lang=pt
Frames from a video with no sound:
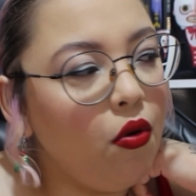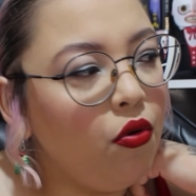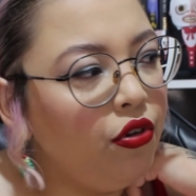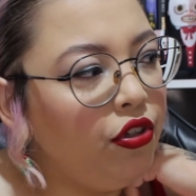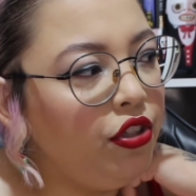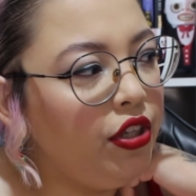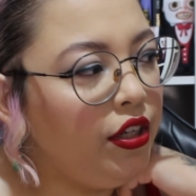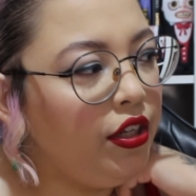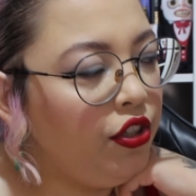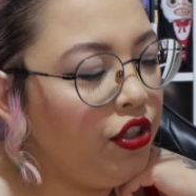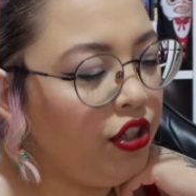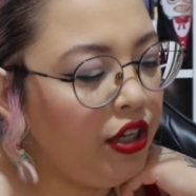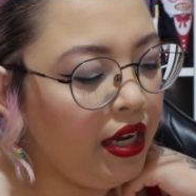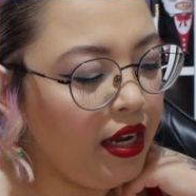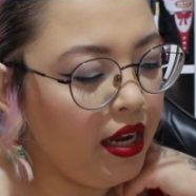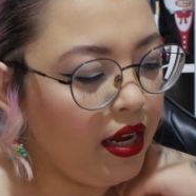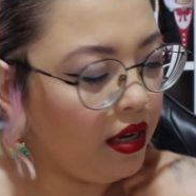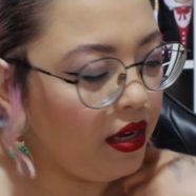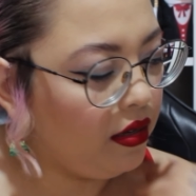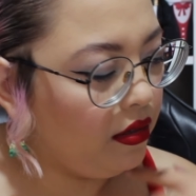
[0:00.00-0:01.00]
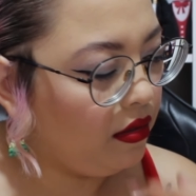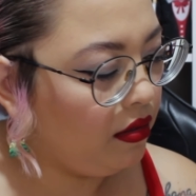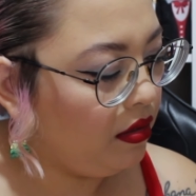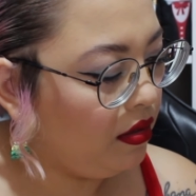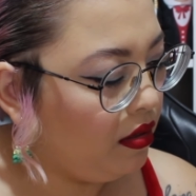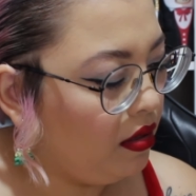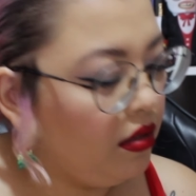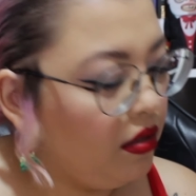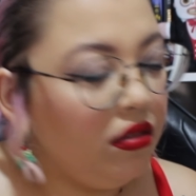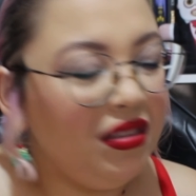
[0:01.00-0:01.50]
Hoje é dia
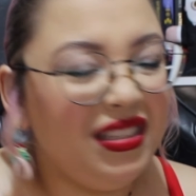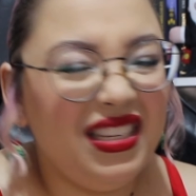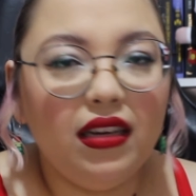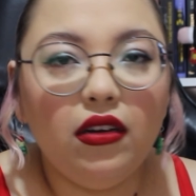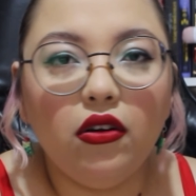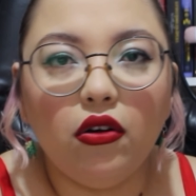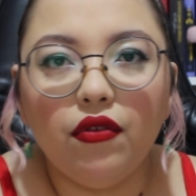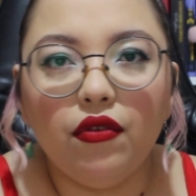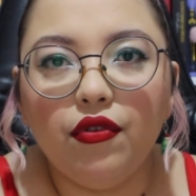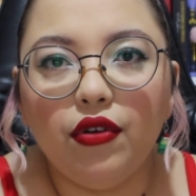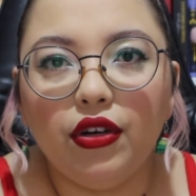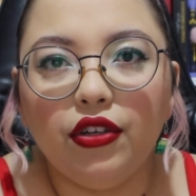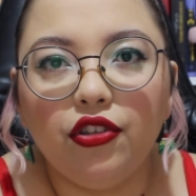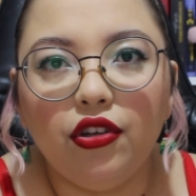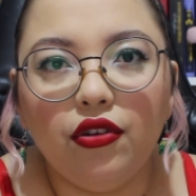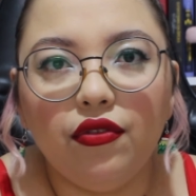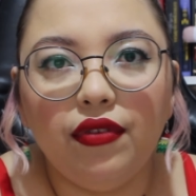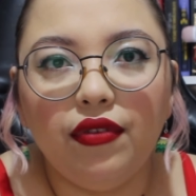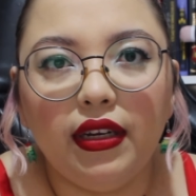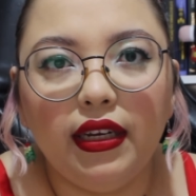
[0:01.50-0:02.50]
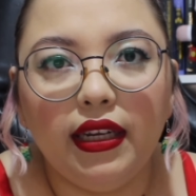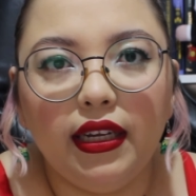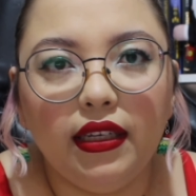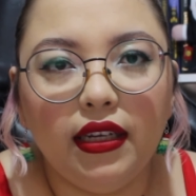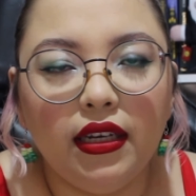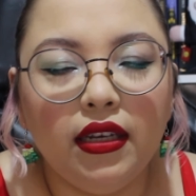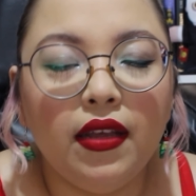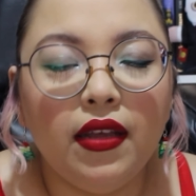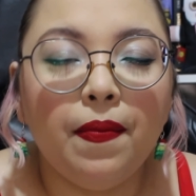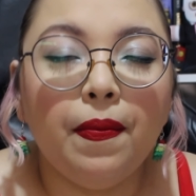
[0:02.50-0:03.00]
19, eu acho que eu falei,
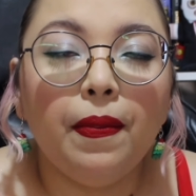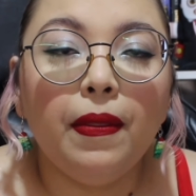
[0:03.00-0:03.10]
né?